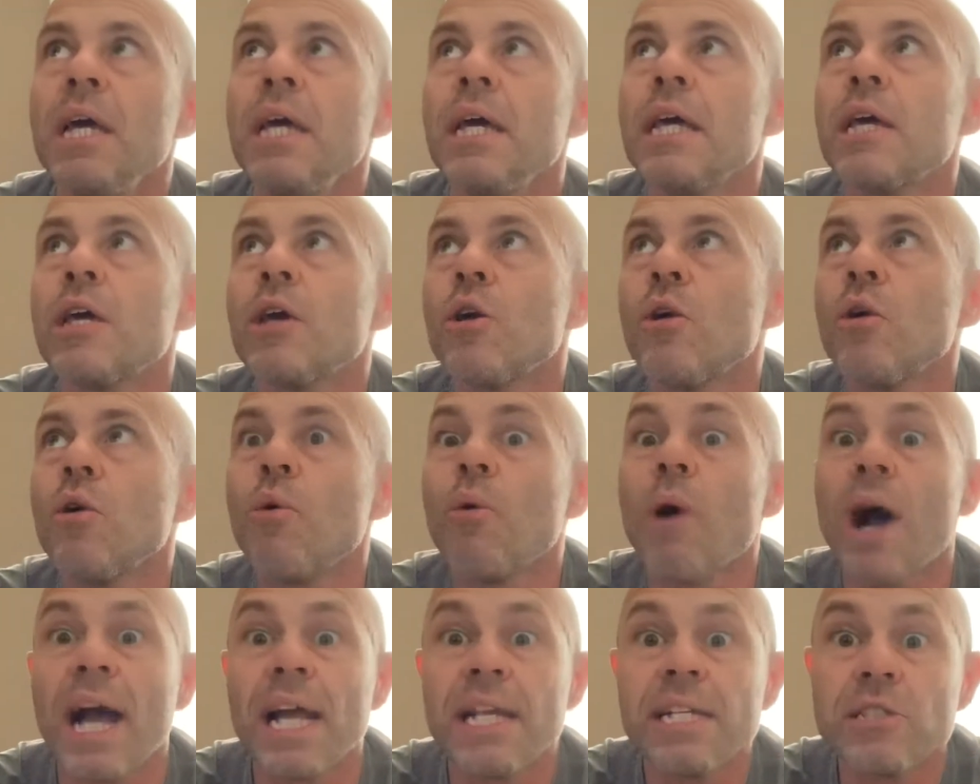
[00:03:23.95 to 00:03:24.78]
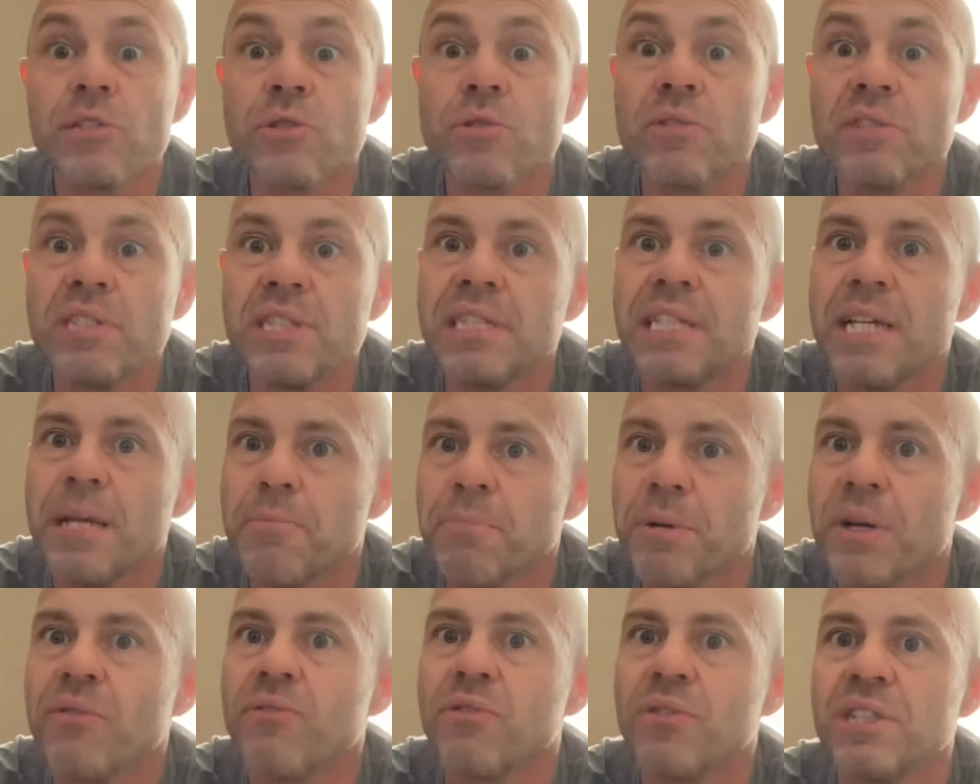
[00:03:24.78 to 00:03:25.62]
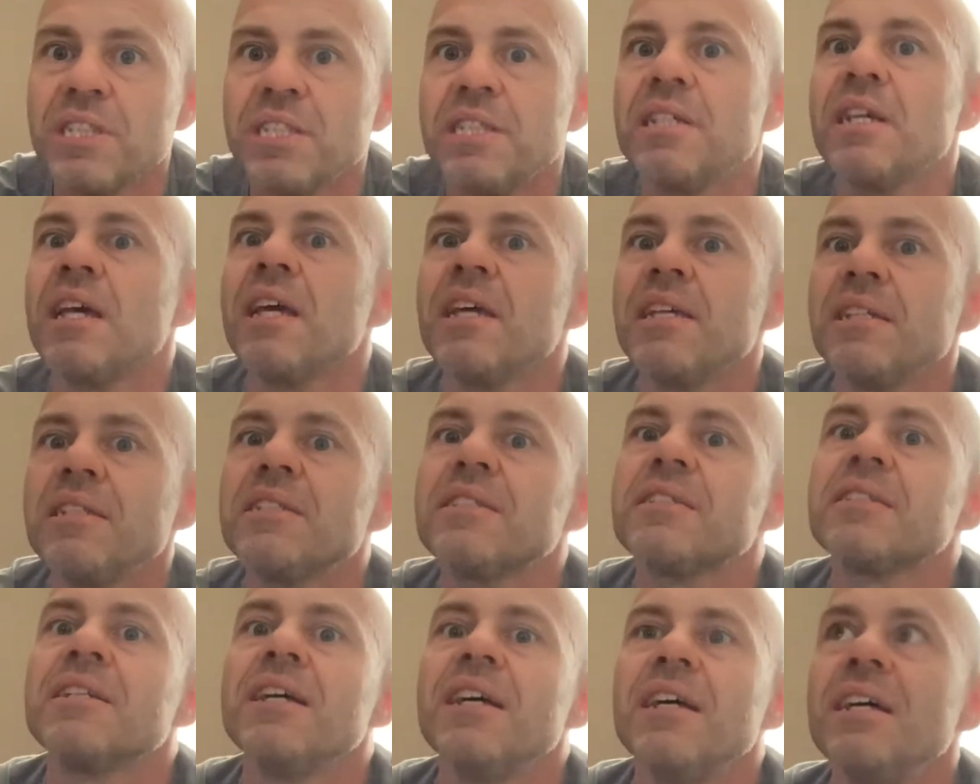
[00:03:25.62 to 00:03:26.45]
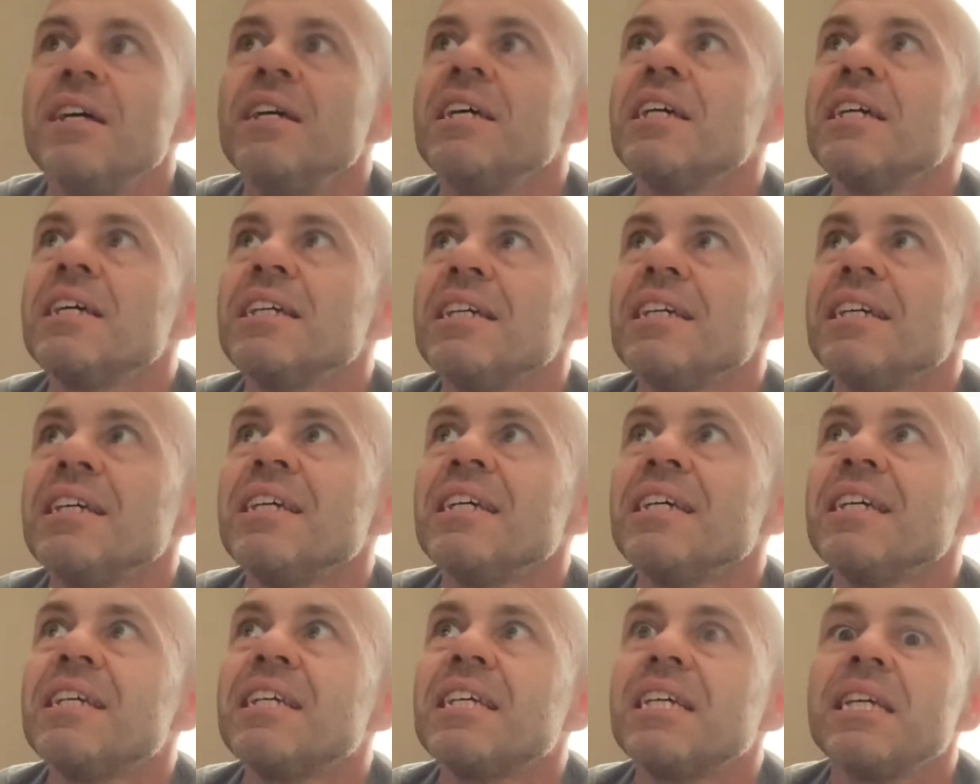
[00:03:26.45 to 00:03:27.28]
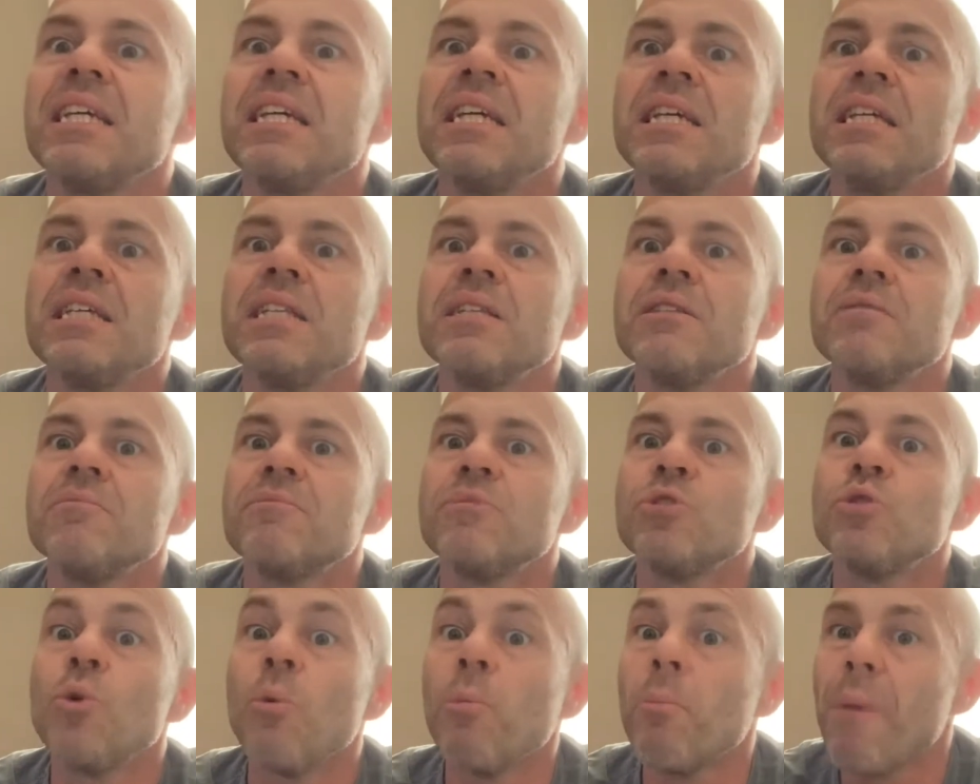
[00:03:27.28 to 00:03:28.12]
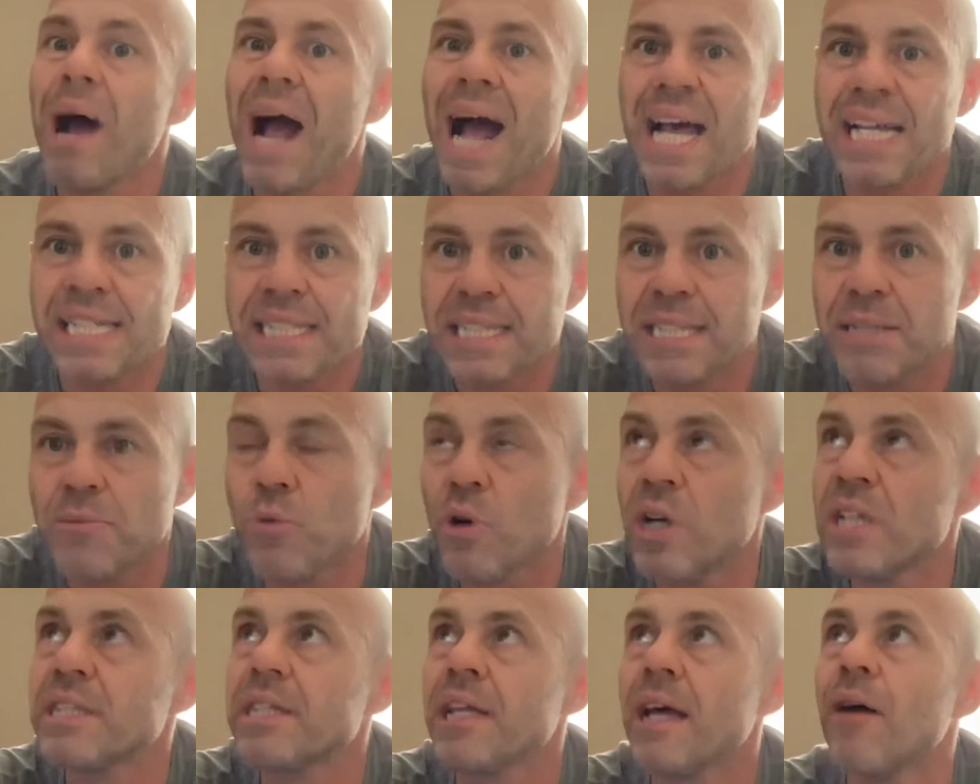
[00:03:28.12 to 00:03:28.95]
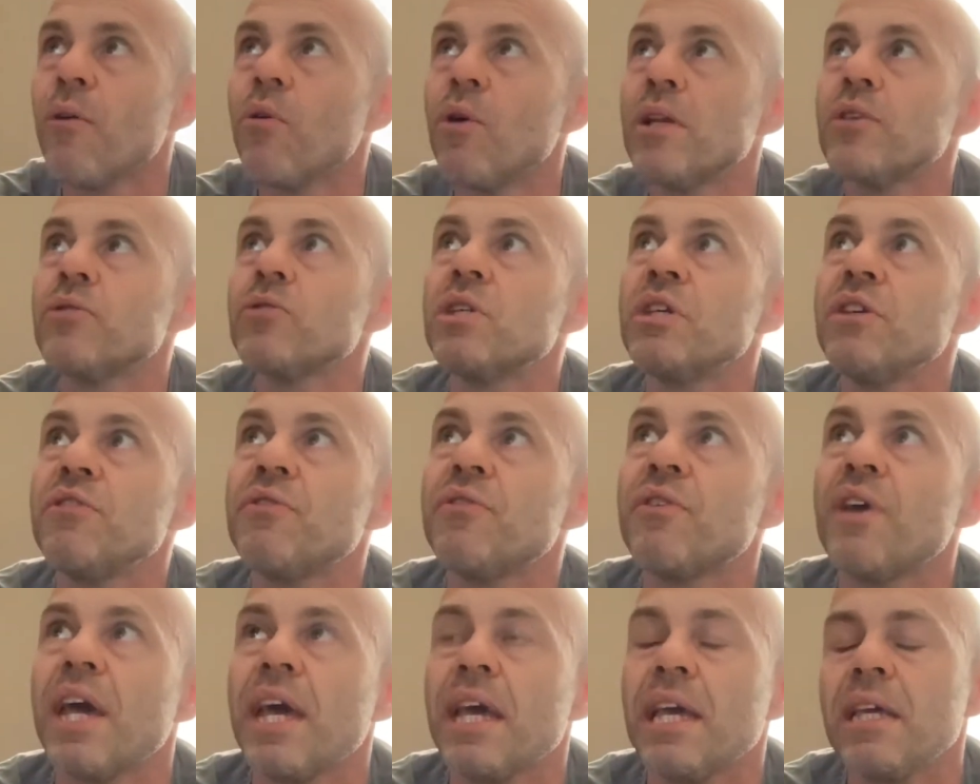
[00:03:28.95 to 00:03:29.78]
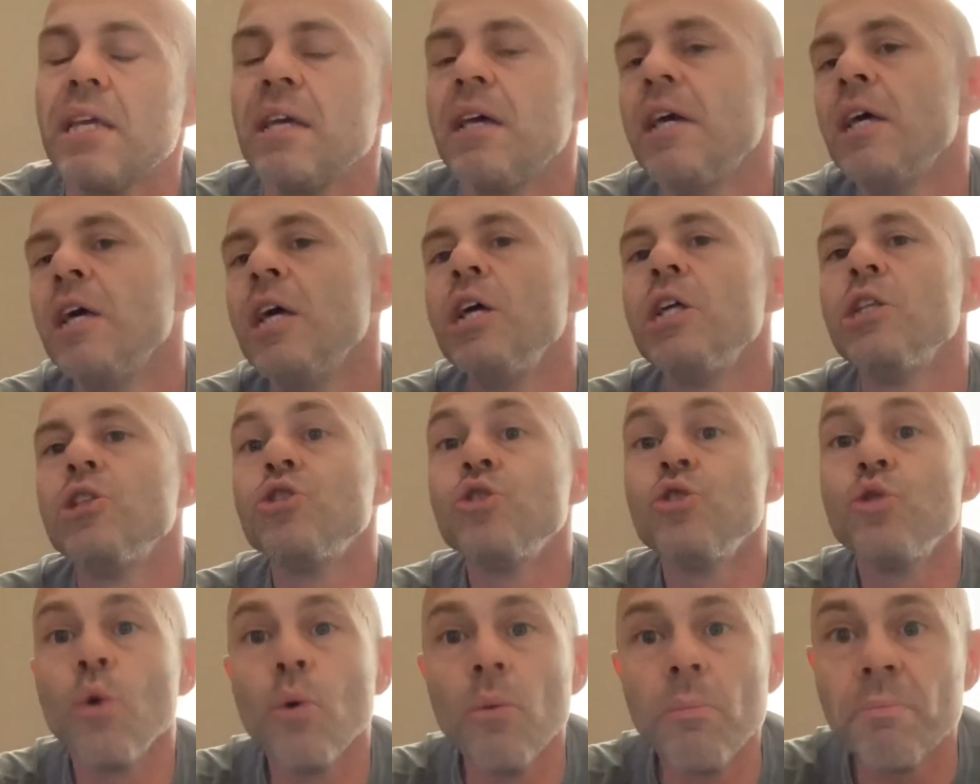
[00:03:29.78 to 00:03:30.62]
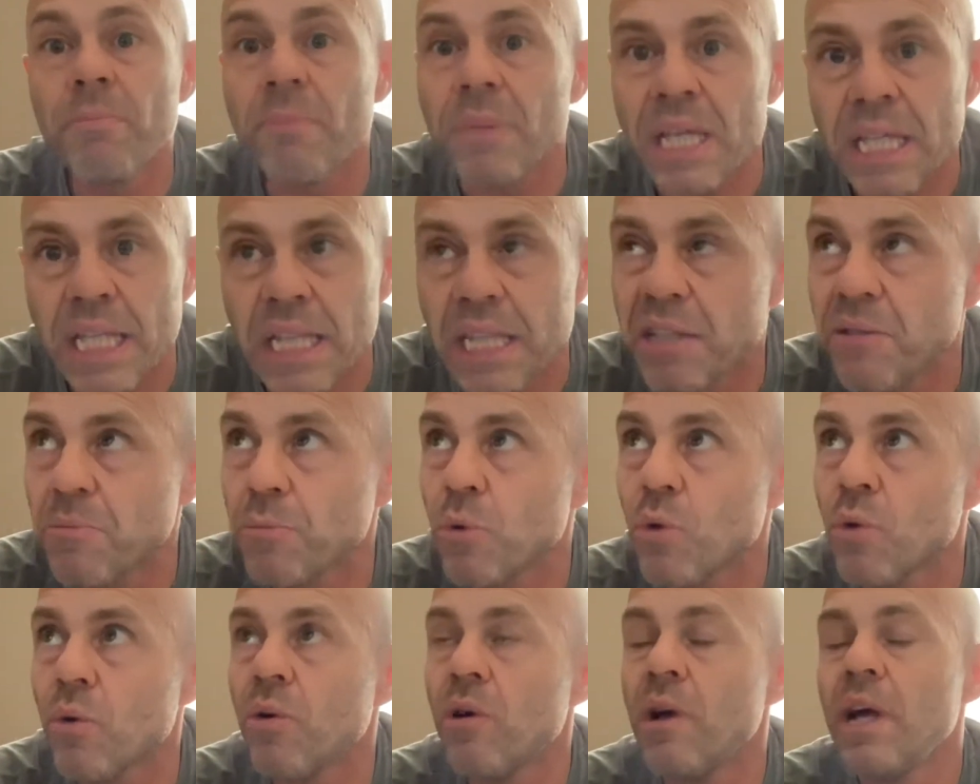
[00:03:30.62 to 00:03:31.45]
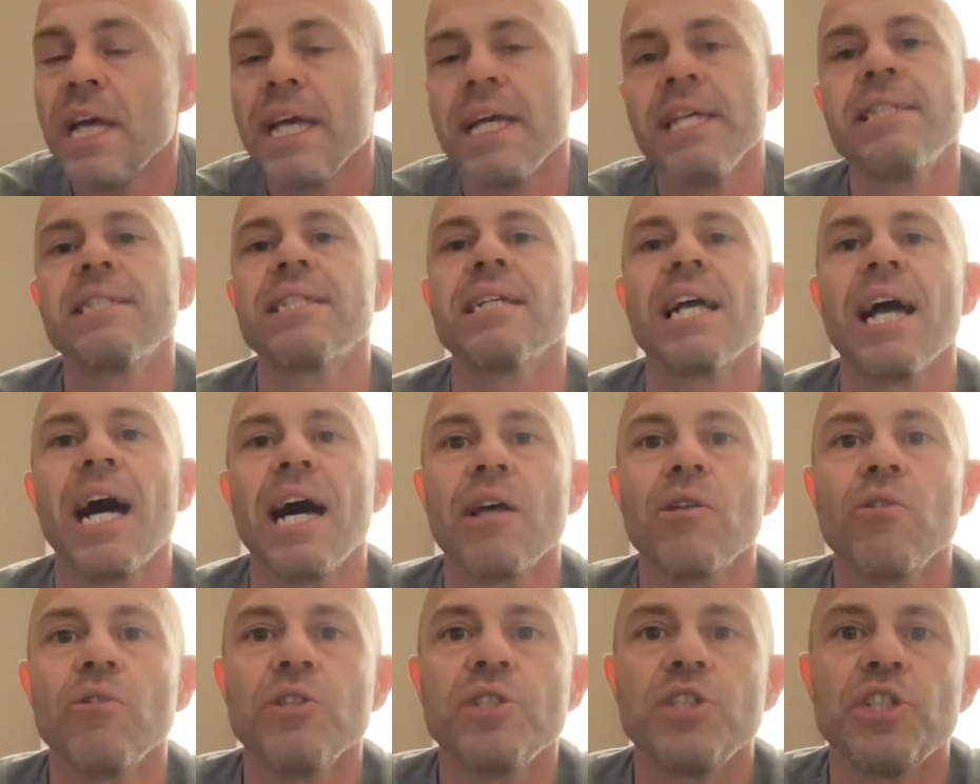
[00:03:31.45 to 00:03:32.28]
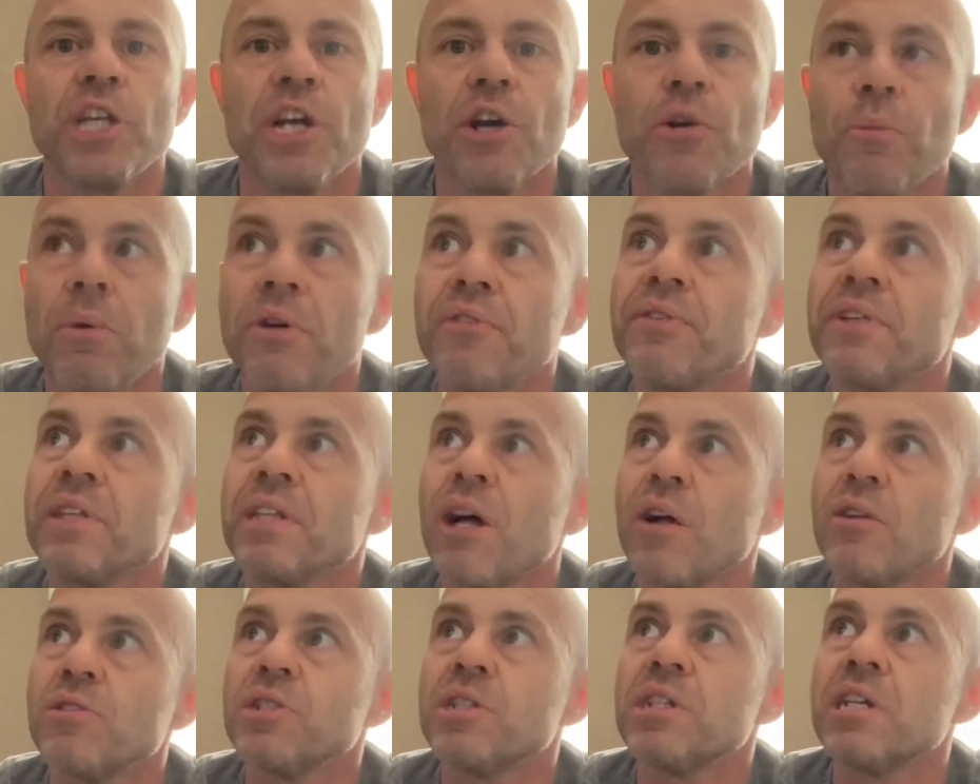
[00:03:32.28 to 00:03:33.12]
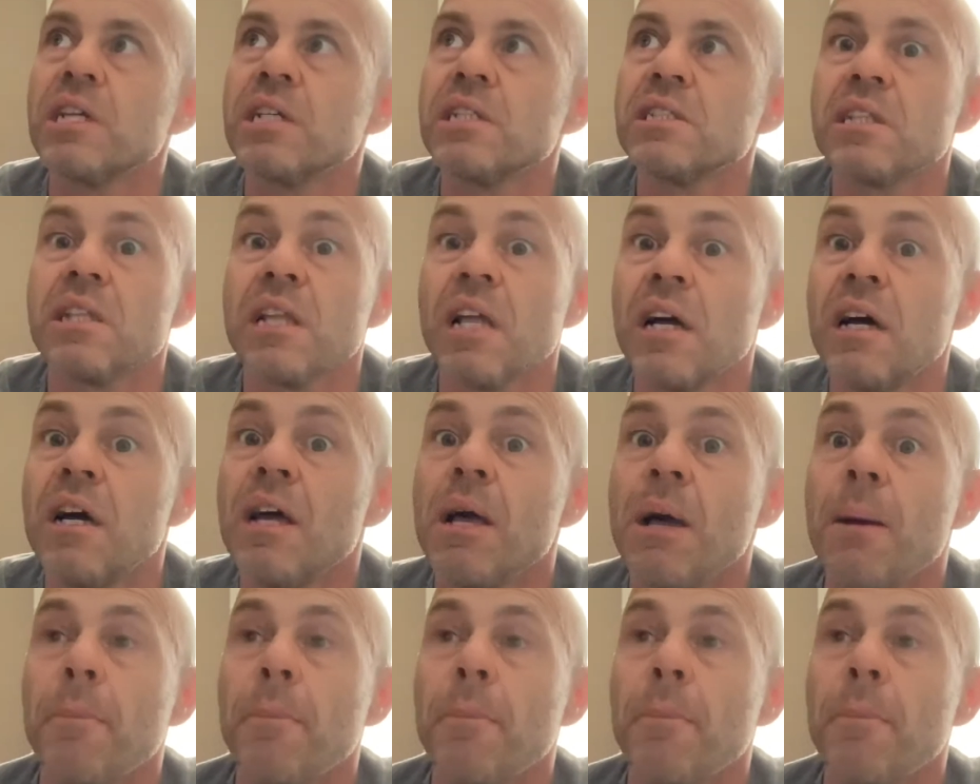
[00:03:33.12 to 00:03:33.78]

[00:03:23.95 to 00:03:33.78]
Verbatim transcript: Eu arrisco dizer para vocês e que no máximo até o ano que vem, no mínimo, esse garoto chega uma final de Grand Slam.